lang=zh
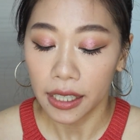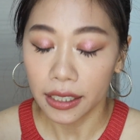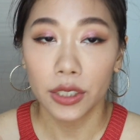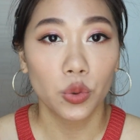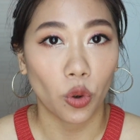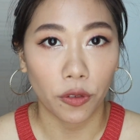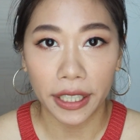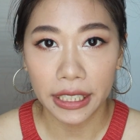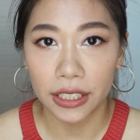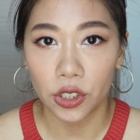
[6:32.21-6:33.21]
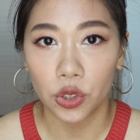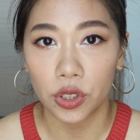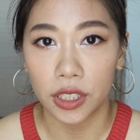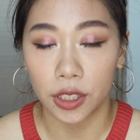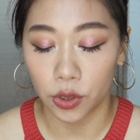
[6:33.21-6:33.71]
但是我发现一件
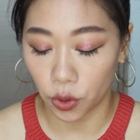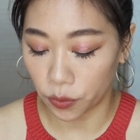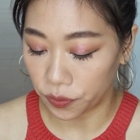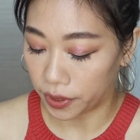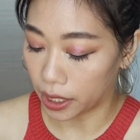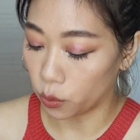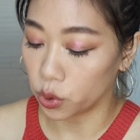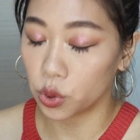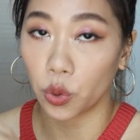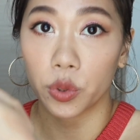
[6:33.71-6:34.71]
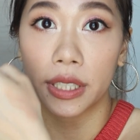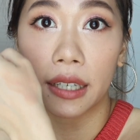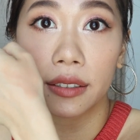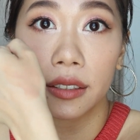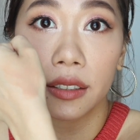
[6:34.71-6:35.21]
事情哦，你看我手
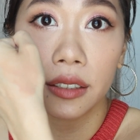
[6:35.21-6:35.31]
上的